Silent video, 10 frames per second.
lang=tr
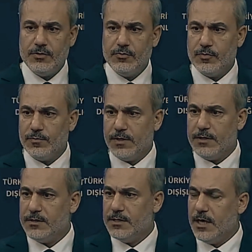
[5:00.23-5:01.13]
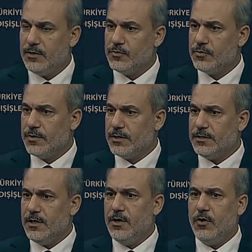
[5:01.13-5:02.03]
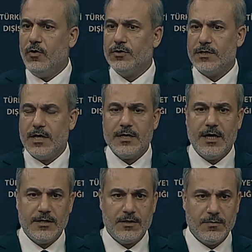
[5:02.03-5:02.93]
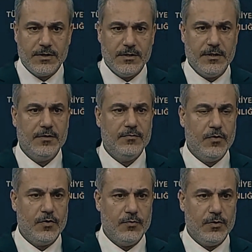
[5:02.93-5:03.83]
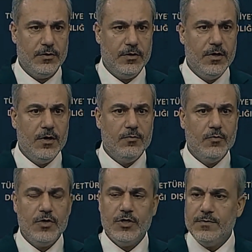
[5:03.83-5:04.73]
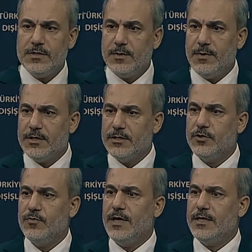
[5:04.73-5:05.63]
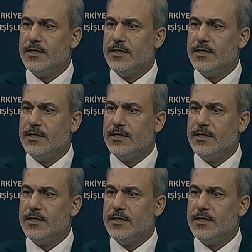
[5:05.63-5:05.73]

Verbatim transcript: grupların, silahlı unsurların ortadan kaldırılması formülü. Bu hiçbir zaman için güvenlik